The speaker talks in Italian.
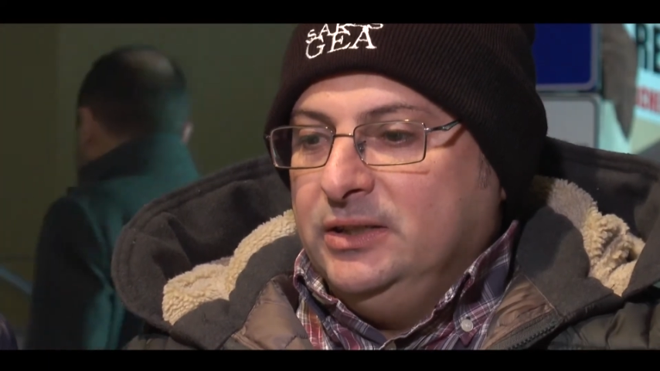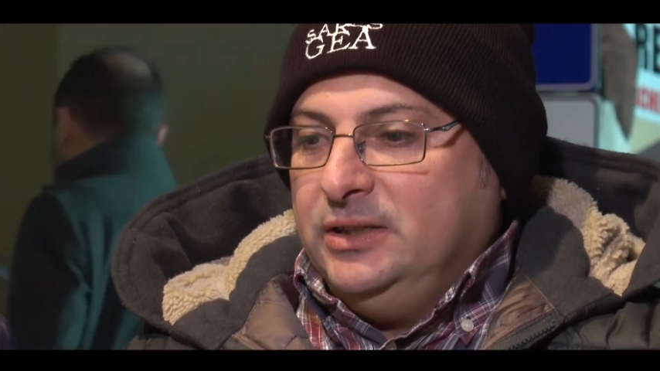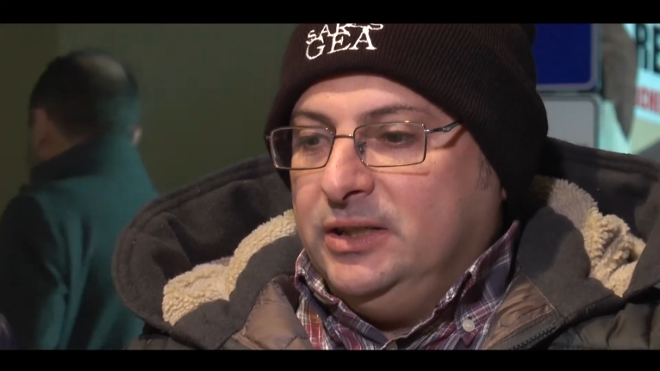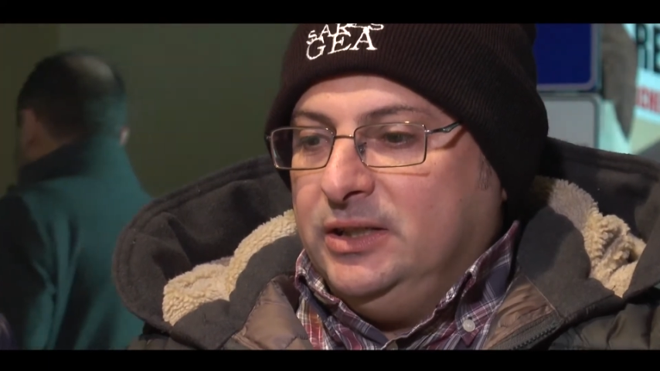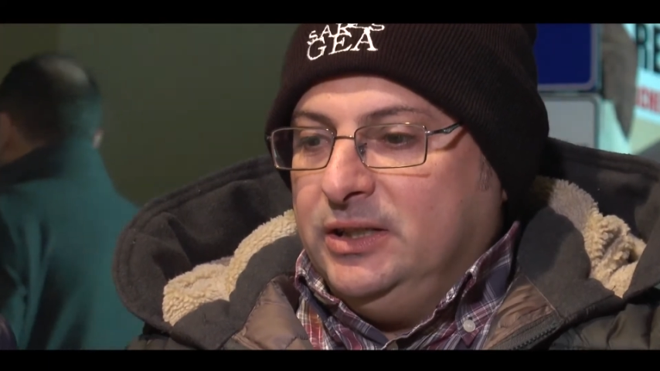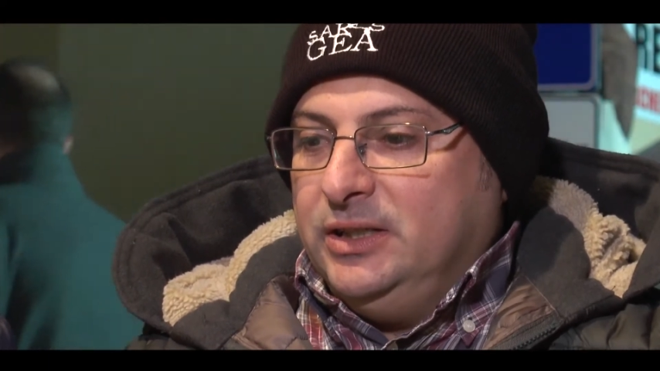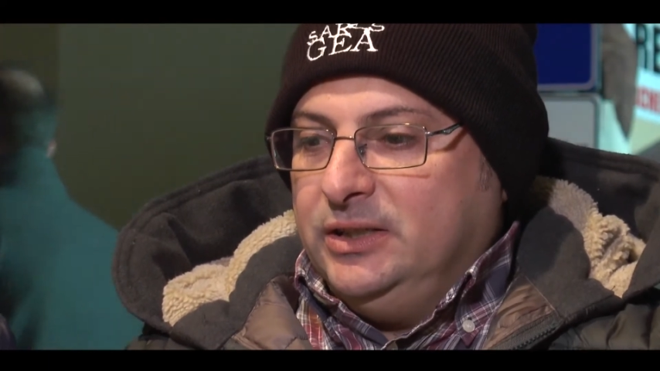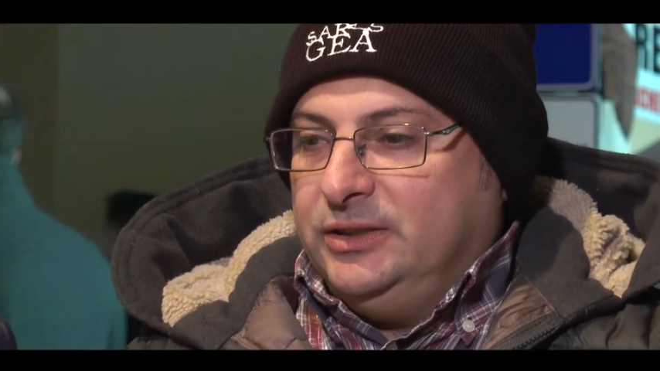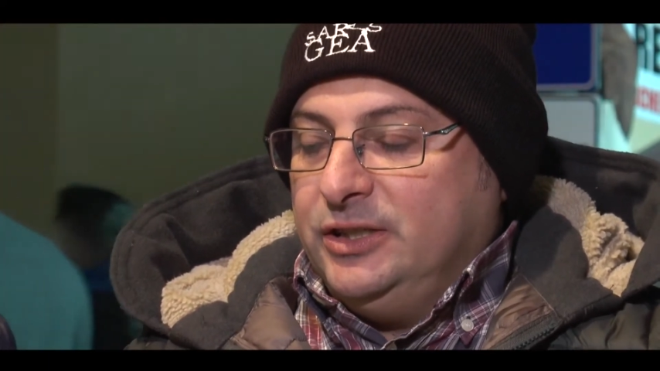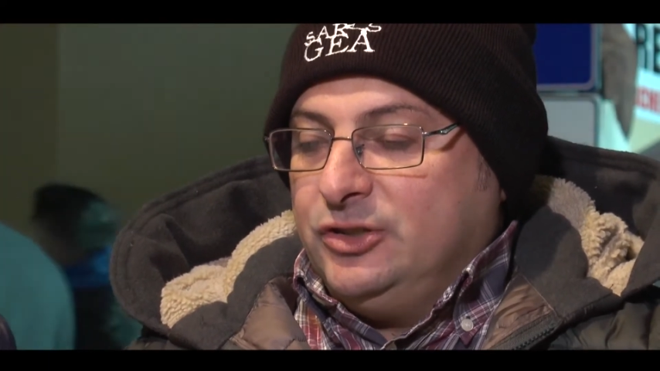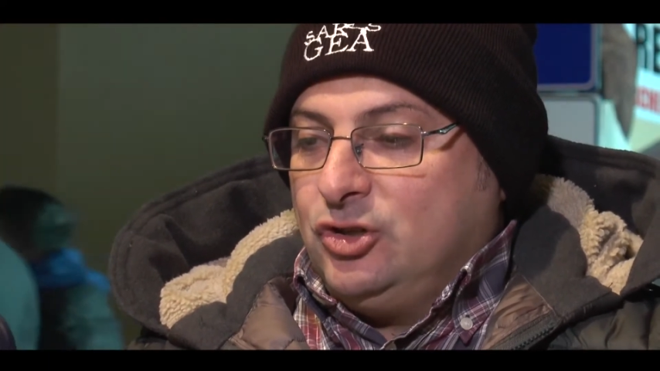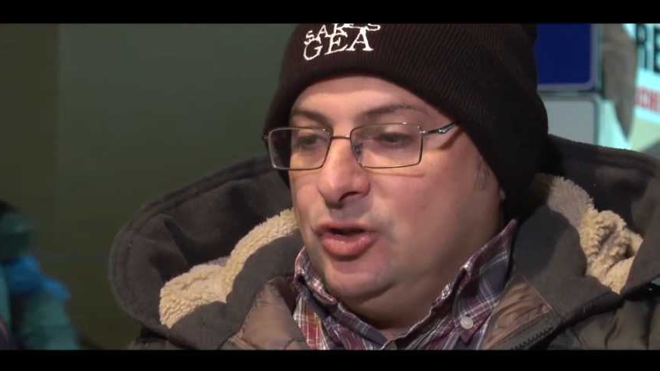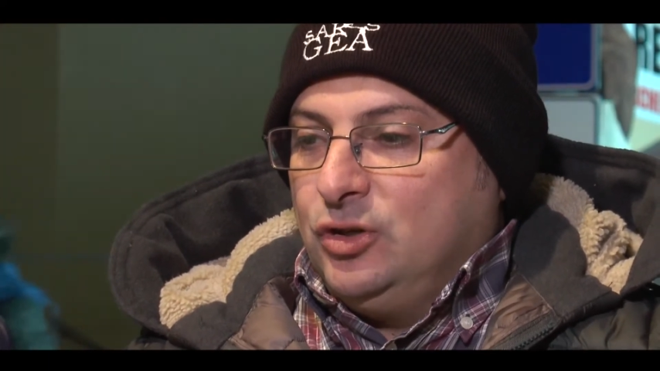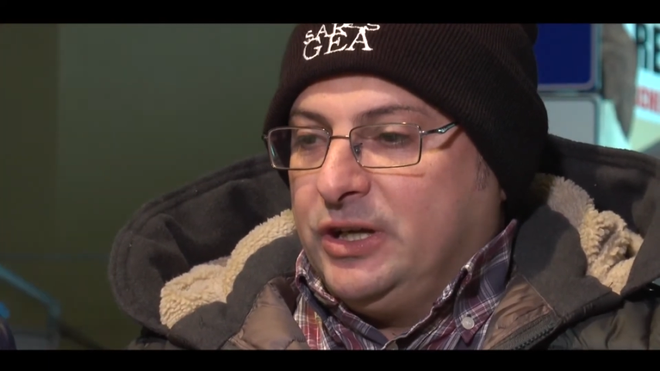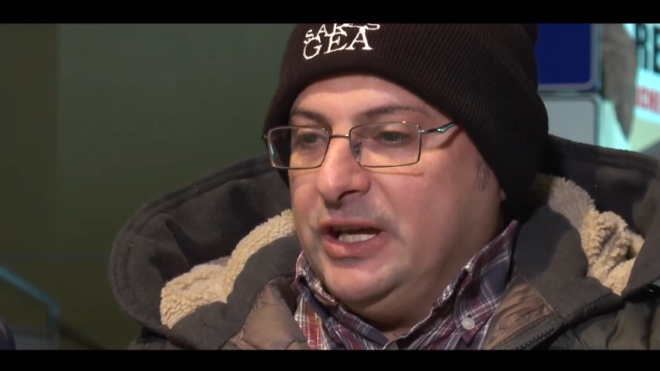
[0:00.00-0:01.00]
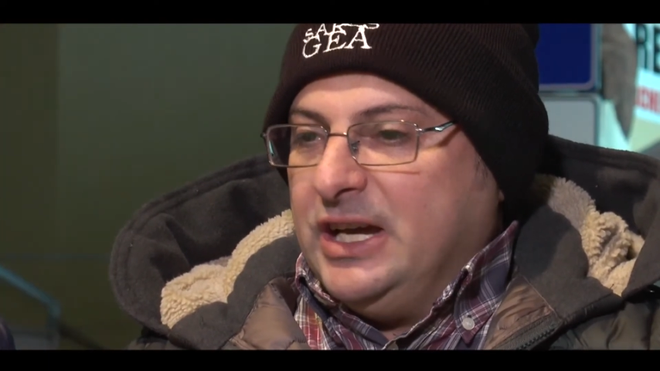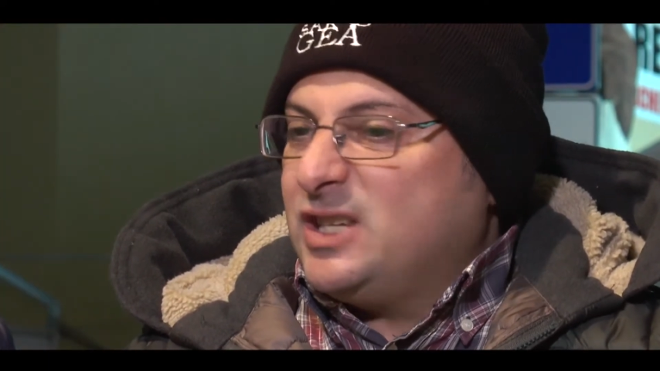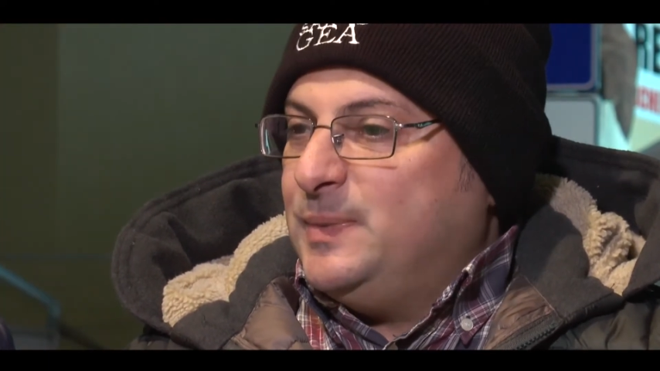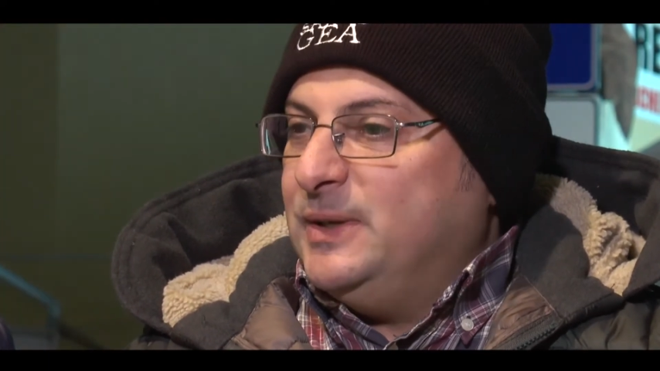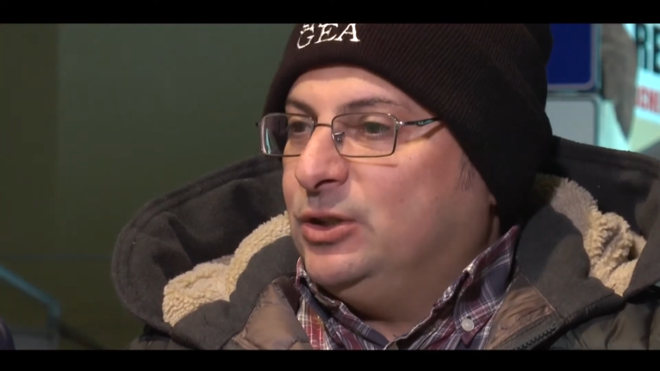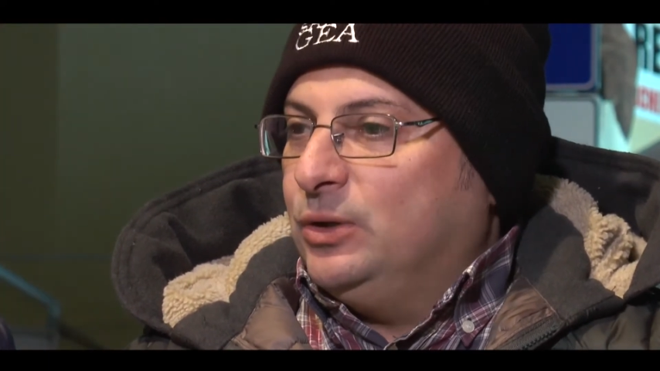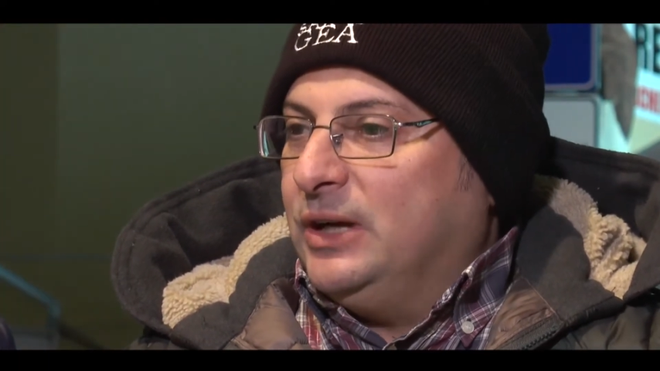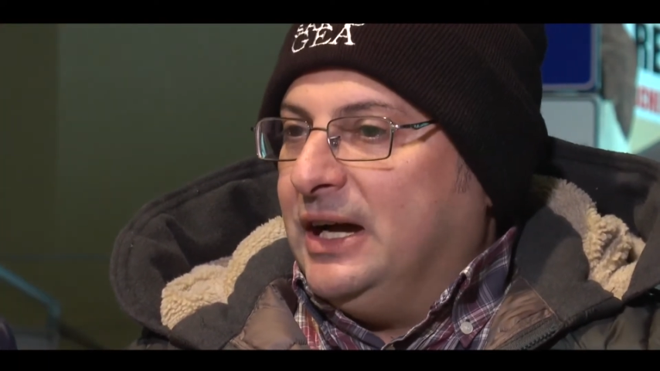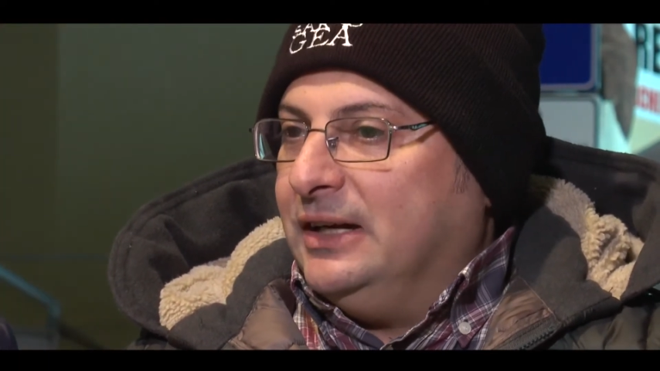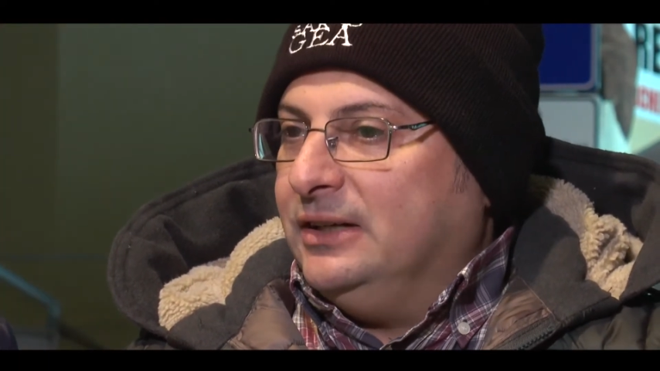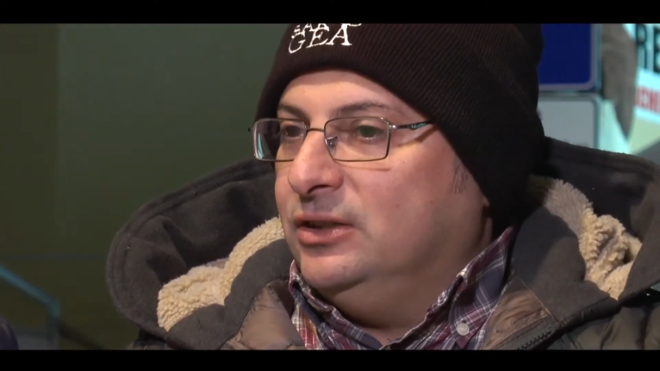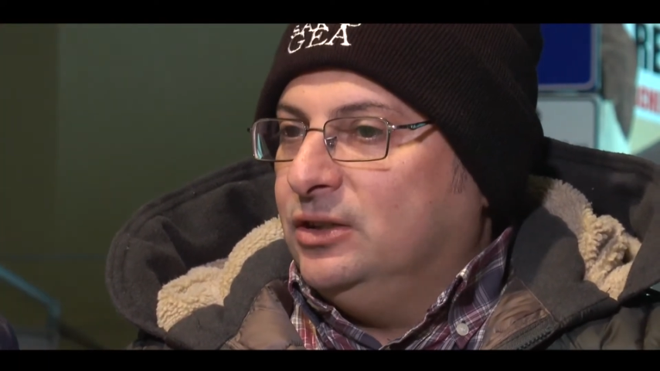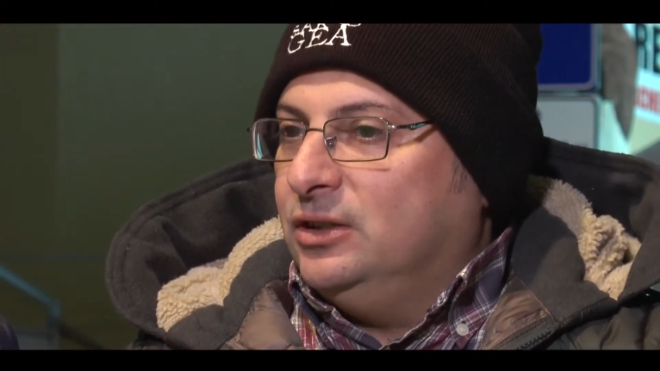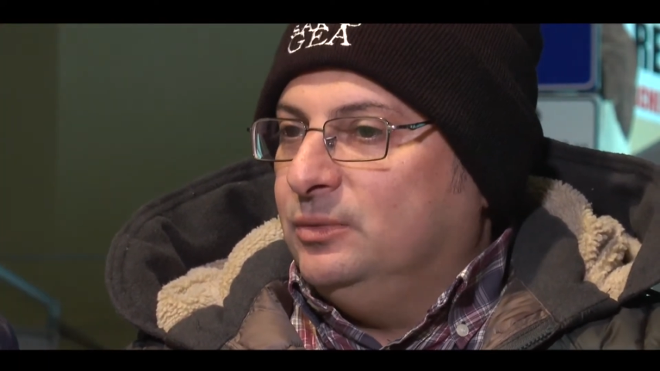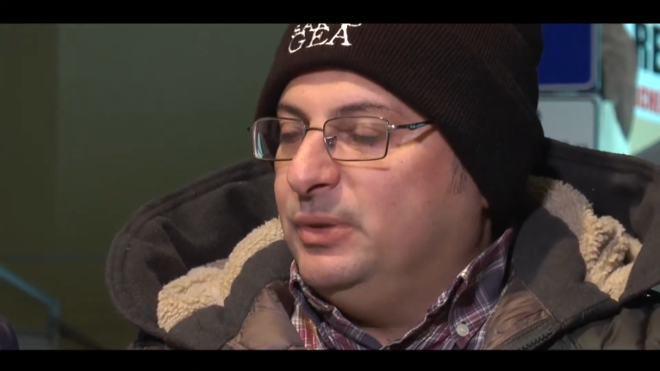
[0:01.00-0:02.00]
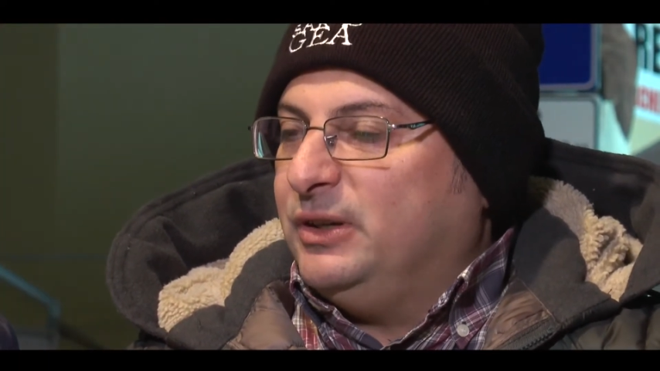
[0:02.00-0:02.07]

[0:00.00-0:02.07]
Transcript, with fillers: eh, ti giochi, aspetti un anno